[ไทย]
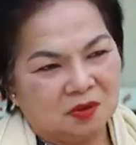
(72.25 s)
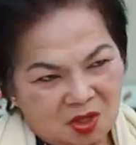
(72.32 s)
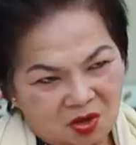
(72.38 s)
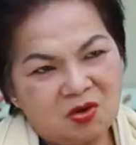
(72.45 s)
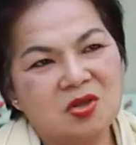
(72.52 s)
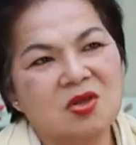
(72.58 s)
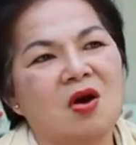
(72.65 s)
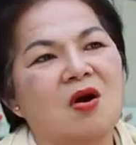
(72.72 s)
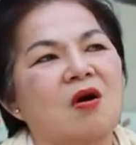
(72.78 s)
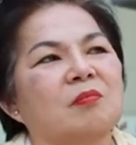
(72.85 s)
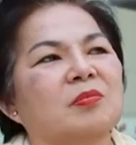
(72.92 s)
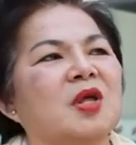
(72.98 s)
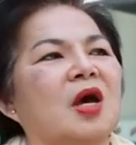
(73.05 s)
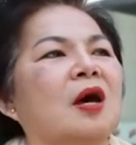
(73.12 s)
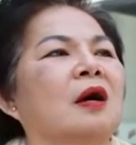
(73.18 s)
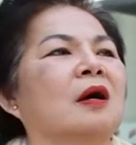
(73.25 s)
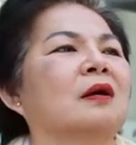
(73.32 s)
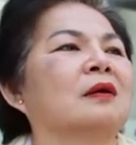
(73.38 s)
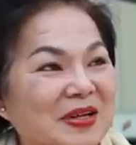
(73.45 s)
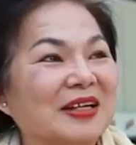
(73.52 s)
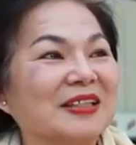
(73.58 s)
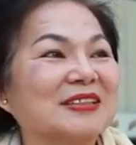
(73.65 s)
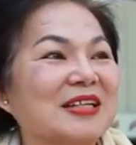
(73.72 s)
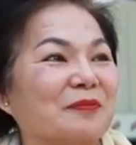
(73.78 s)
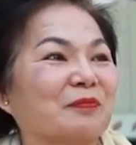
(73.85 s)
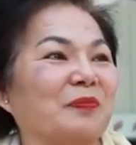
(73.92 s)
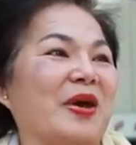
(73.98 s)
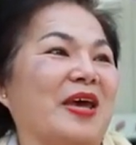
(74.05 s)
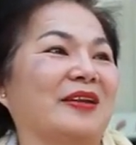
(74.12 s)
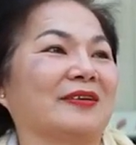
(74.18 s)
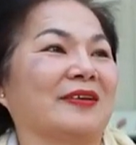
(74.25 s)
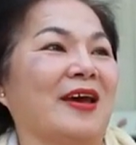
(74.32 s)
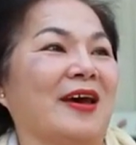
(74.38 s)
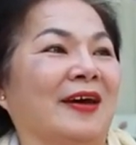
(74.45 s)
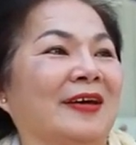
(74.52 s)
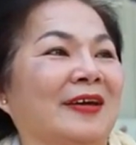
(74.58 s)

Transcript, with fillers: เราก็ยอมนะมันก็จำเป็นไง